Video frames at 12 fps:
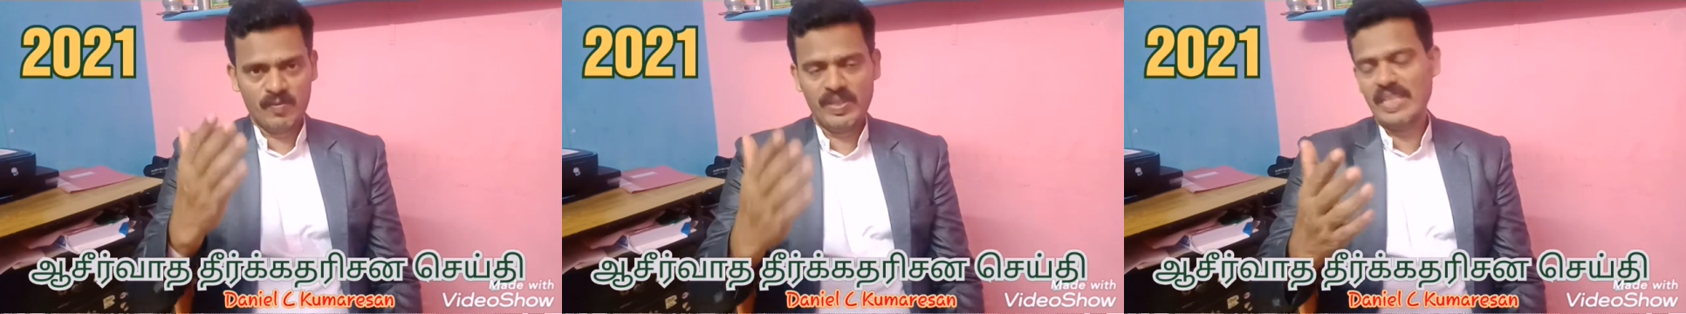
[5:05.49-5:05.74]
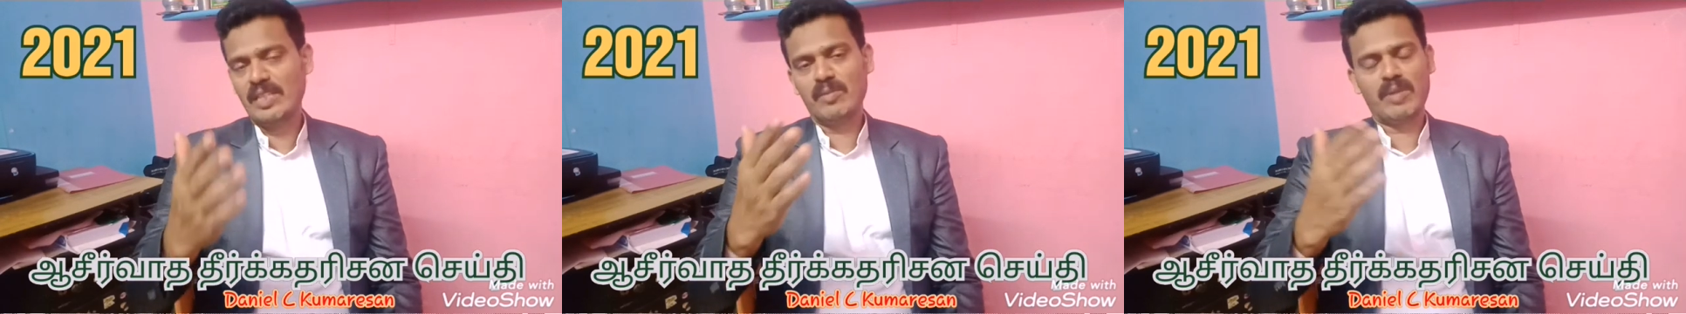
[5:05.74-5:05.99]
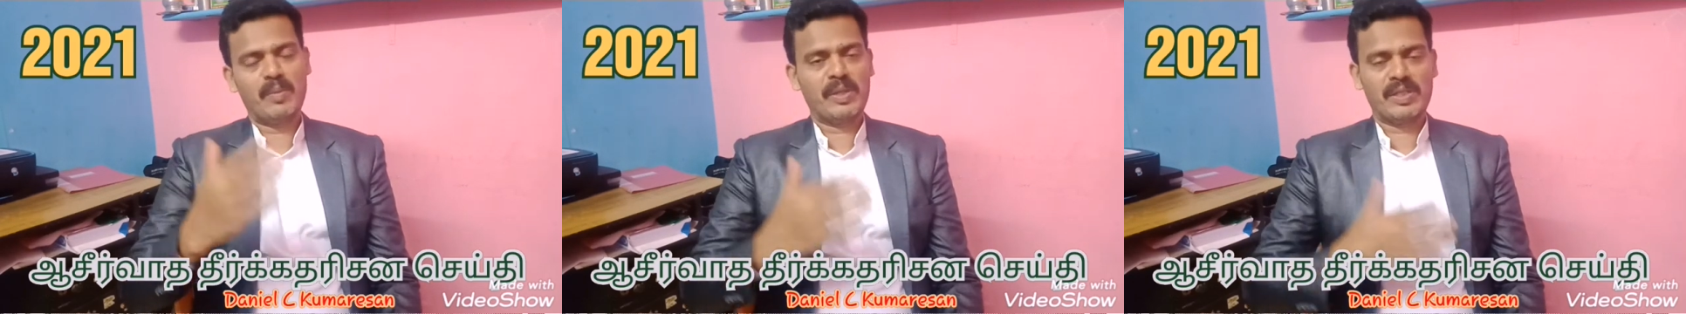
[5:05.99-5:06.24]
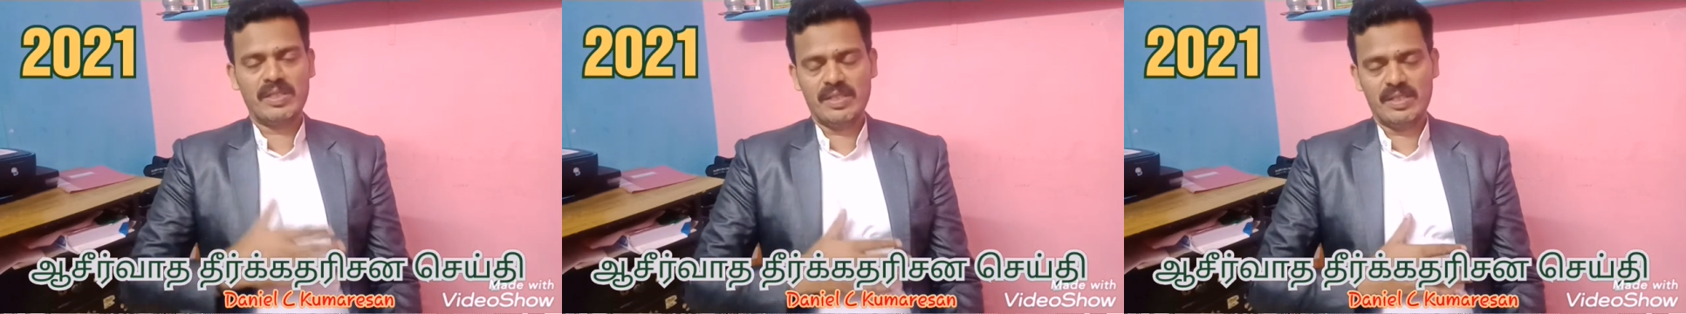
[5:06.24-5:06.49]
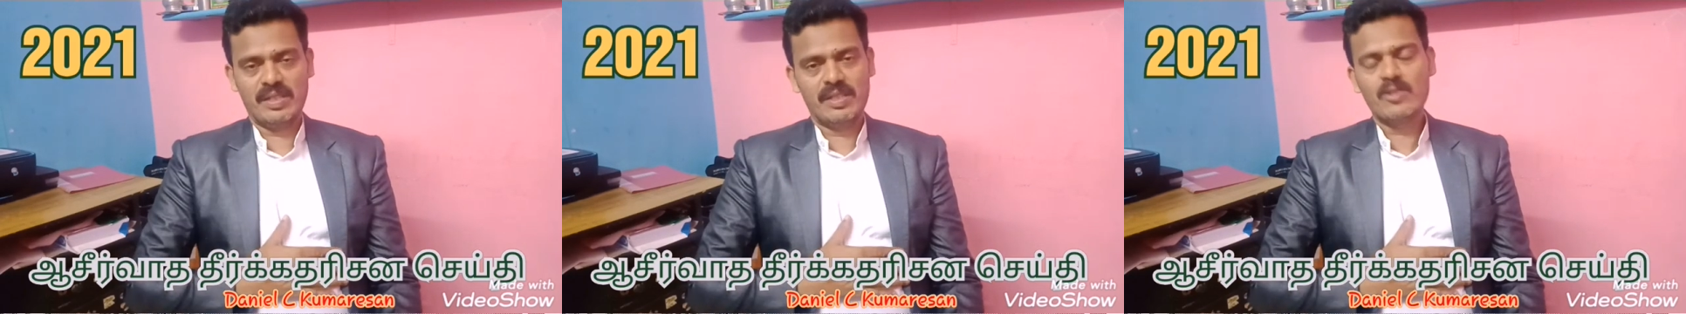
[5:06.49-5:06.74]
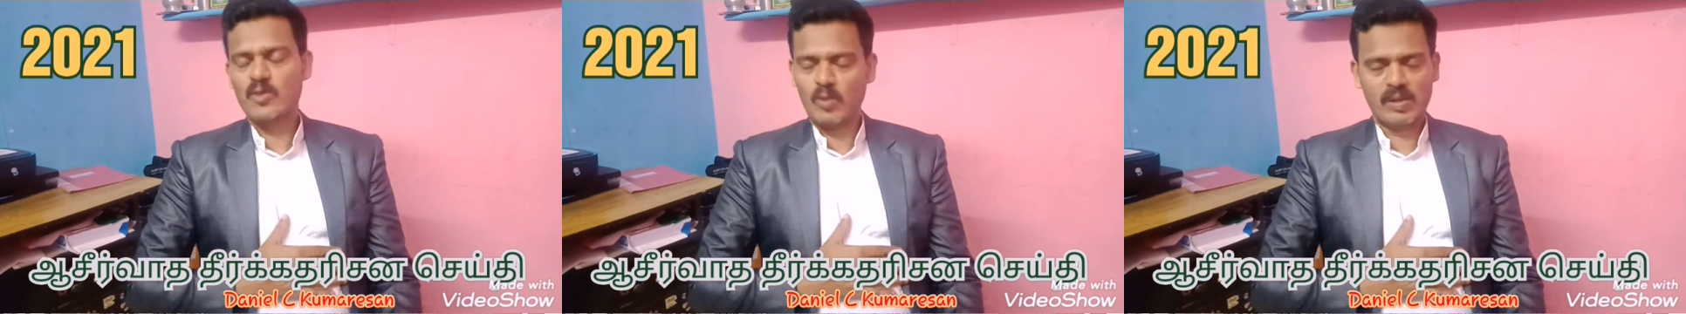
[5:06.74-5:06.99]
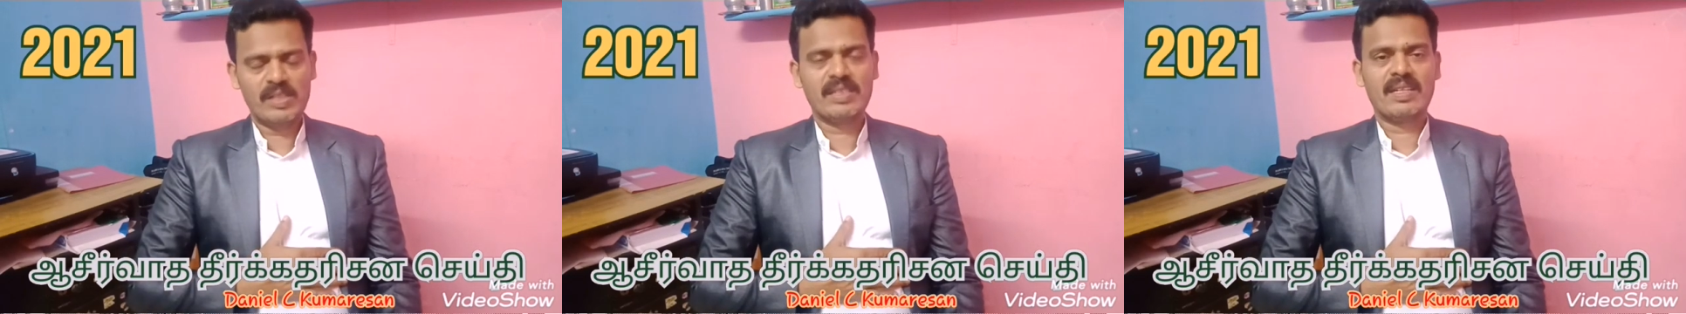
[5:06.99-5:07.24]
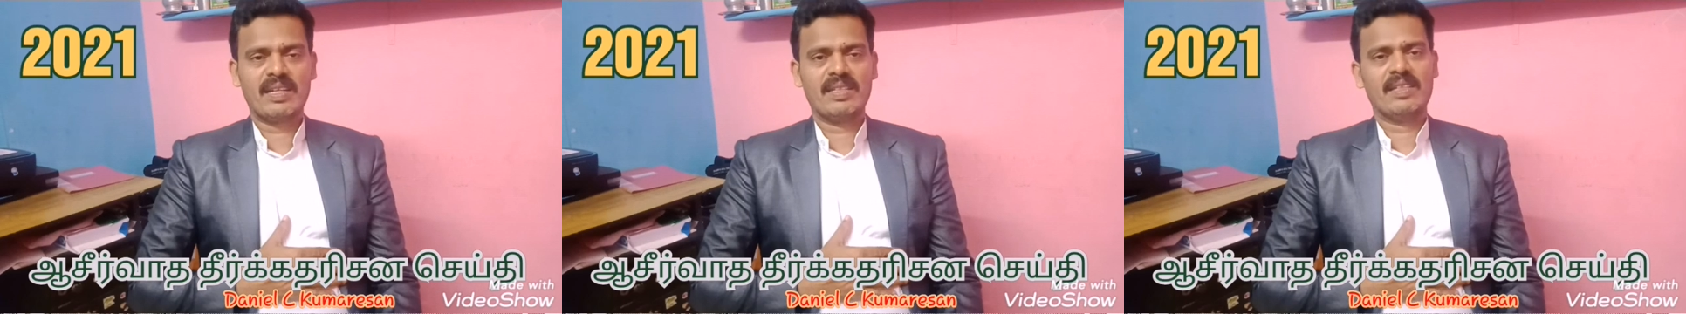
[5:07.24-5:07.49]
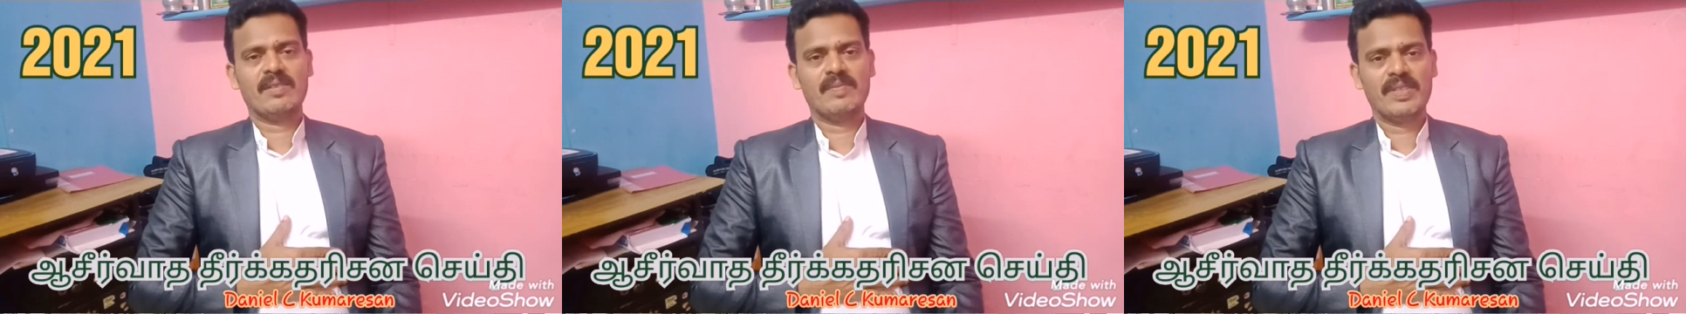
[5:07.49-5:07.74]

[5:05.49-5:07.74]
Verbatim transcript: வேதம் நமக்கு சொல்லுகிறது